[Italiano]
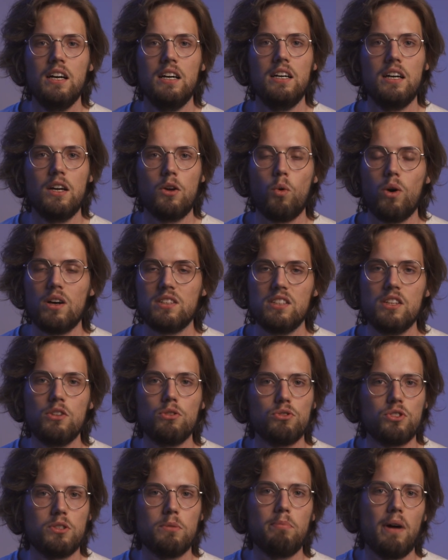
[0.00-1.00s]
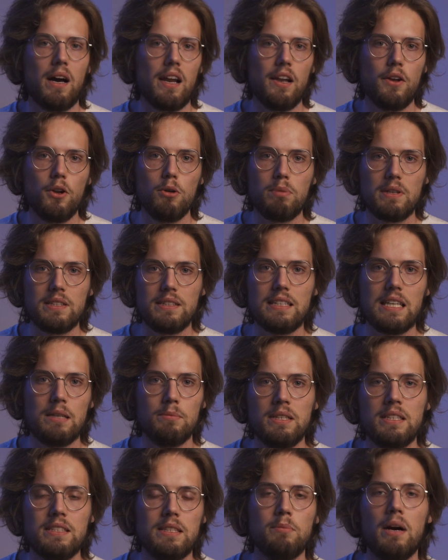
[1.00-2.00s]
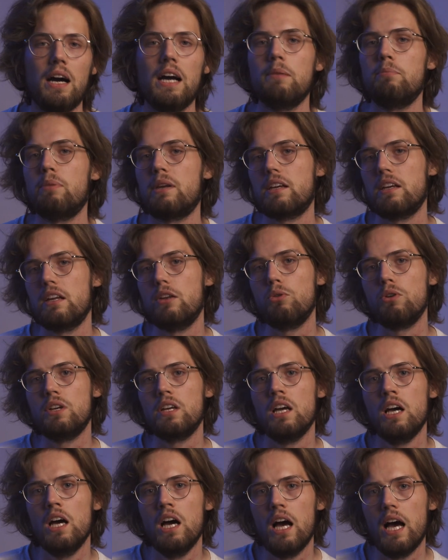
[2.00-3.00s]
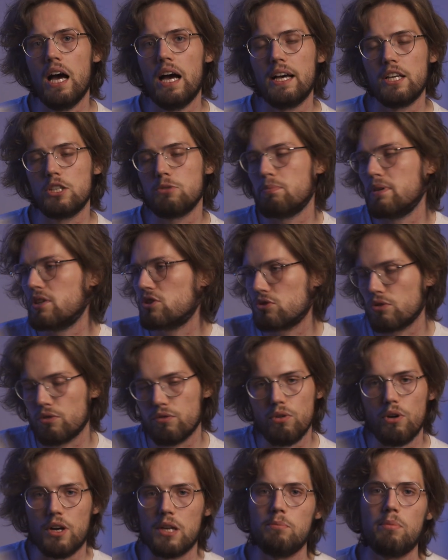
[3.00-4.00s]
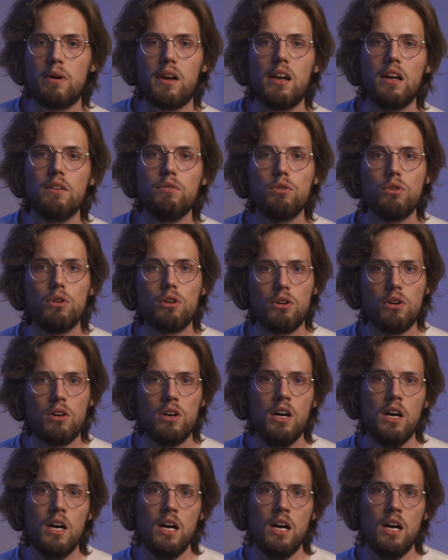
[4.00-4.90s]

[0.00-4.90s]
eh, quasi non si parlano praticamente mai perché lui è spesso fuori per lavoro.